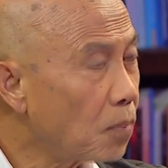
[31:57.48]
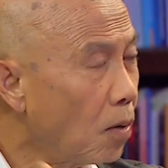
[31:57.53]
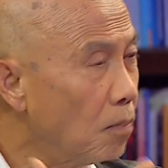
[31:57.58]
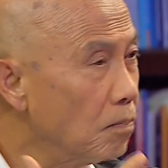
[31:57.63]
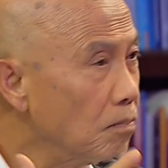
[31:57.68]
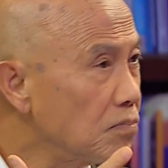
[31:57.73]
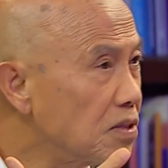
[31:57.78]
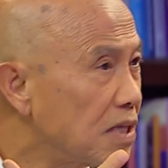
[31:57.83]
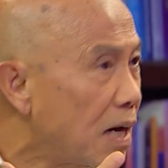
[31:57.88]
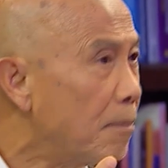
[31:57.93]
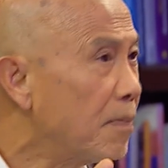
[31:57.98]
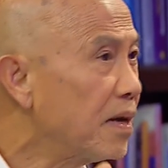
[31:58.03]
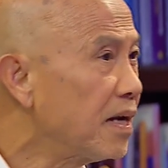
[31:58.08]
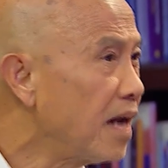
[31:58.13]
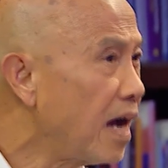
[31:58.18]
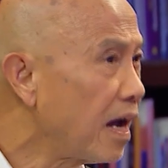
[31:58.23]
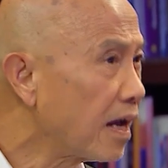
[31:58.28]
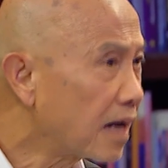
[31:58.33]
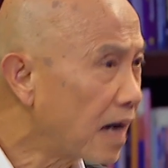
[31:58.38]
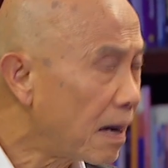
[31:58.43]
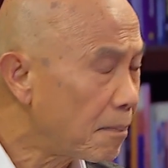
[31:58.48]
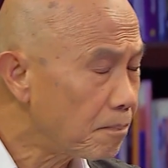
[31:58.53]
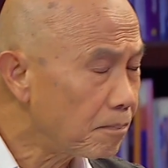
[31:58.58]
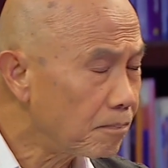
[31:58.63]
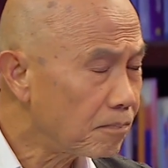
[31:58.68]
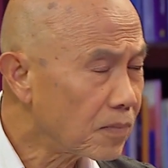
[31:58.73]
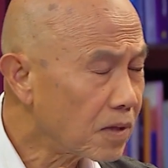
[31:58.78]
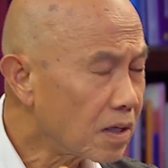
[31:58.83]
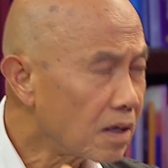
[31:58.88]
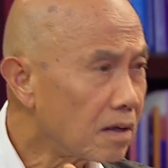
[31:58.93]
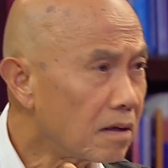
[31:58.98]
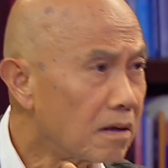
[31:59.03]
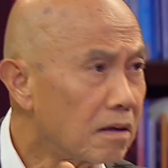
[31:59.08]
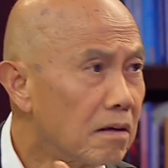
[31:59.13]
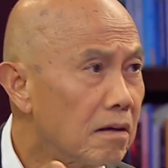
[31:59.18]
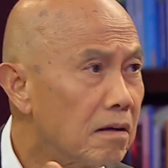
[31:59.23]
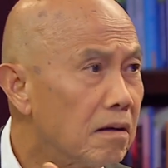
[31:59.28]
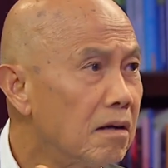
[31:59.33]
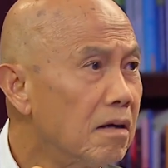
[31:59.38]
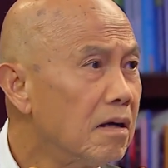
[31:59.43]
ผมจำไม่ได้ครับ
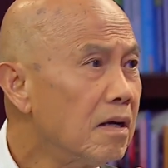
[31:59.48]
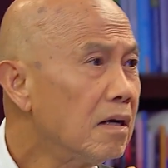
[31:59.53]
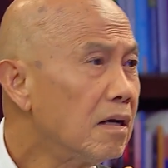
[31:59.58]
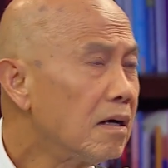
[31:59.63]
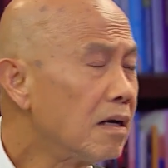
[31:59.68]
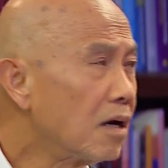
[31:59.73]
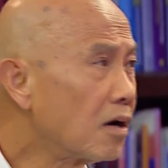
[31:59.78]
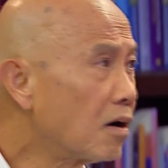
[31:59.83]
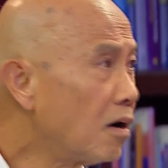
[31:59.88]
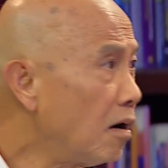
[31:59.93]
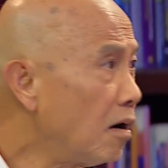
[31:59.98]
แล้